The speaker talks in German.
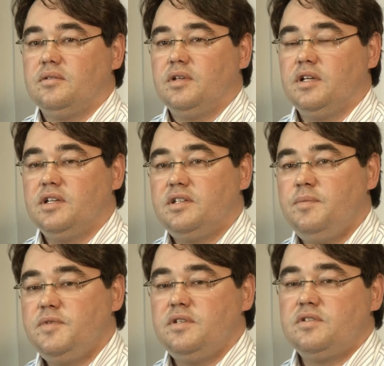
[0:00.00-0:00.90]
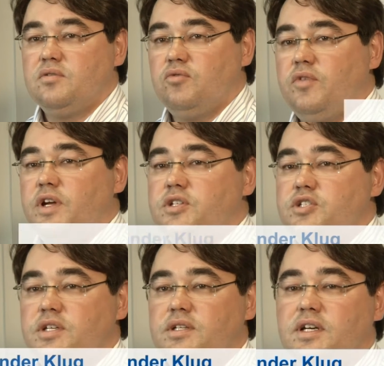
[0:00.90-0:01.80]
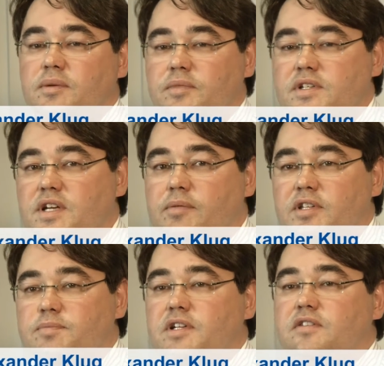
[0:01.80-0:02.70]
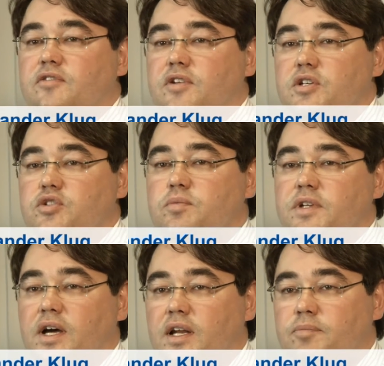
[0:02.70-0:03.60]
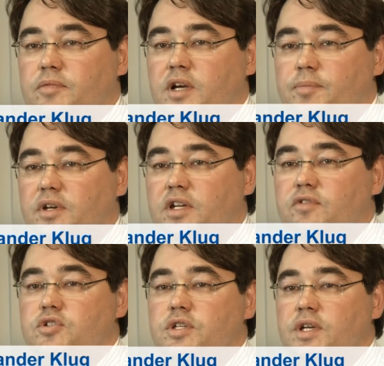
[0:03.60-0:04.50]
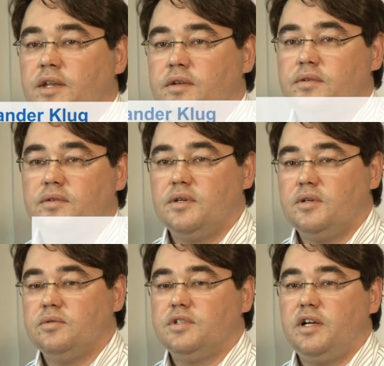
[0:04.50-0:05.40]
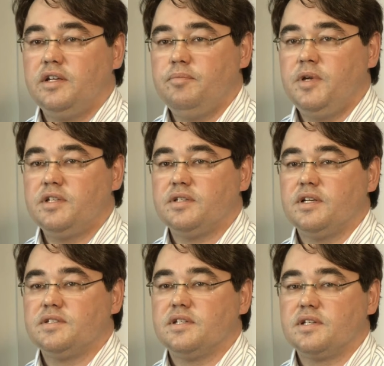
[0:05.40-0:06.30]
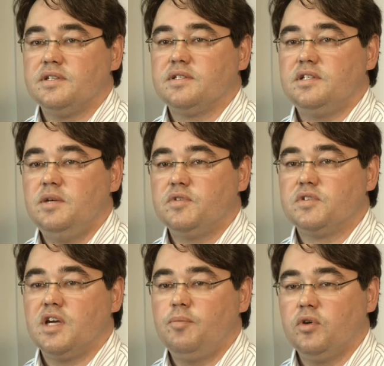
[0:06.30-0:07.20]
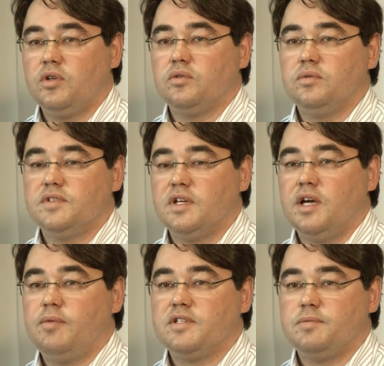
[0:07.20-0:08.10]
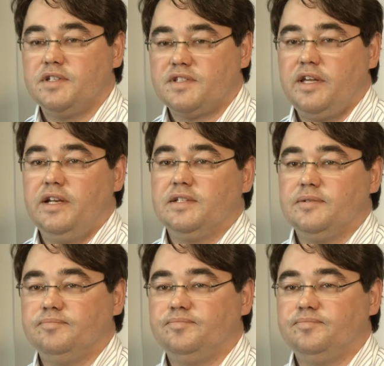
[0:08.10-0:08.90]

Nach der Teamsitzung, wo wir entschieden haben, dass der Arbeitsplatz von Herrn Schumann erhalten bleibt, rief ich ihn an und teilte ihm mit, dass das ganze Team zusammenrückt und seinen Arbeitsplatz erhält.